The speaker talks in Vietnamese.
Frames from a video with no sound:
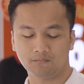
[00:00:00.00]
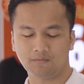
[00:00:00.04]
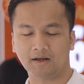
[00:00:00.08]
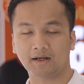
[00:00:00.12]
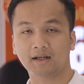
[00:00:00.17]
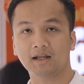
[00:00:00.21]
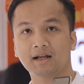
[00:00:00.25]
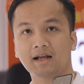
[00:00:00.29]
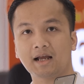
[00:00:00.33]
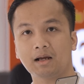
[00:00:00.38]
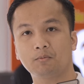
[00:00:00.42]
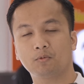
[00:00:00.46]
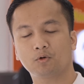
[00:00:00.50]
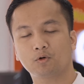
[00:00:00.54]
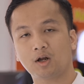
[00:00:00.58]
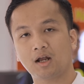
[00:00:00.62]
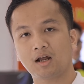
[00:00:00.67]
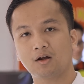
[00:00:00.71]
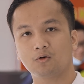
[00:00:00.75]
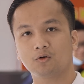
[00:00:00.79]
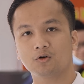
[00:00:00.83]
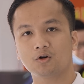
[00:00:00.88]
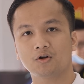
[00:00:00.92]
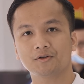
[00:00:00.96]
Và cái
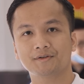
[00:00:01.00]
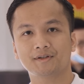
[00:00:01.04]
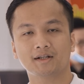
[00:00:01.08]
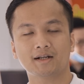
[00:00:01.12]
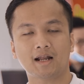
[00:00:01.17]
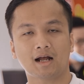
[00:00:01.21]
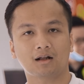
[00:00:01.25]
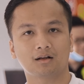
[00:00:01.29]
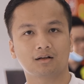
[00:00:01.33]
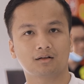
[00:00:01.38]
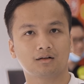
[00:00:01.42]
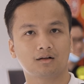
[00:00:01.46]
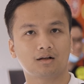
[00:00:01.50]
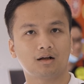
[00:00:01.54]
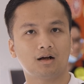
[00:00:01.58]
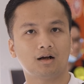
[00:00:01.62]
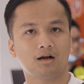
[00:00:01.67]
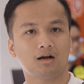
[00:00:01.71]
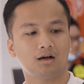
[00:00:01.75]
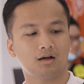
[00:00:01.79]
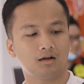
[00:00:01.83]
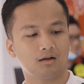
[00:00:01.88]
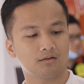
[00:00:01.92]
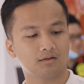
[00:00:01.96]
camera của nó sẽ đặt
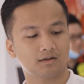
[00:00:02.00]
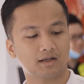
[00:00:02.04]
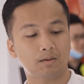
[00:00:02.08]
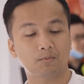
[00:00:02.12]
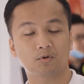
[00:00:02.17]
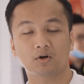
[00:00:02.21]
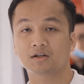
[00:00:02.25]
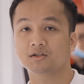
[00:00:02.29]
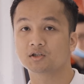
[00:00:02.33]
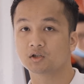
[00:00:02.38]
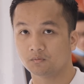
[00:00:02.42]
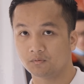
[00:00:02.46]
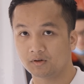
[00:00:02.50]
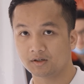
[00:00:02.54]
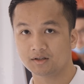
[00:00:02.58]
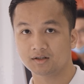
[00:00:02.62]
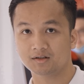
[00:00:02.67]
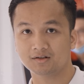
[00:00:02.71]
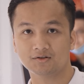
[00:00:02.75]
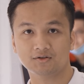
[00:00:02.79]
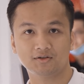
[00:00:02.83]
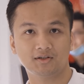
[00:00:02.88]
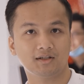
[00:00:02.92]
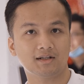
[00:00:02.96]
uh, camera
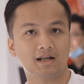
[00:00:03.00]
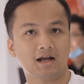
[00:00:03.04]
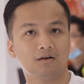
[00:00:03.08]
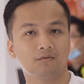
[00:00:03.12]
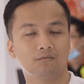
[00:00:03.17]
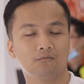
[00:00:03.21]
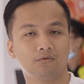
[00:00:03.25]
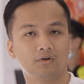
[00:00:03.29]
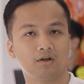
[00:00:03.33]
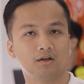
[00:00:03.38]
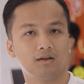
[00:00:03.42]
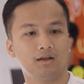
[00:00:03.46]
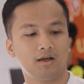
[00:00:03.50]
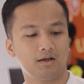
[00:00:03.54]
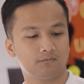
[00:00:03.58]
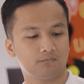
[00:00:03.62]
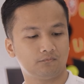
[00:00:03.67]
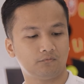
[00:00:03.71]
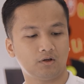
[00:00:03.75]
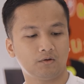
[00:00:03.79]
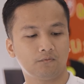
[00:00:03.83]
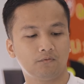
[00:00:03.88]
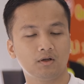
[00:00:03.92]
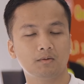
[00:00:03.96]
selfie nó sẽ đặt về
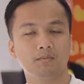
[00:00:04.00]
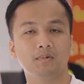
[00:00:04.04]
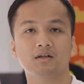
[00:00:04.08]
lệch về phía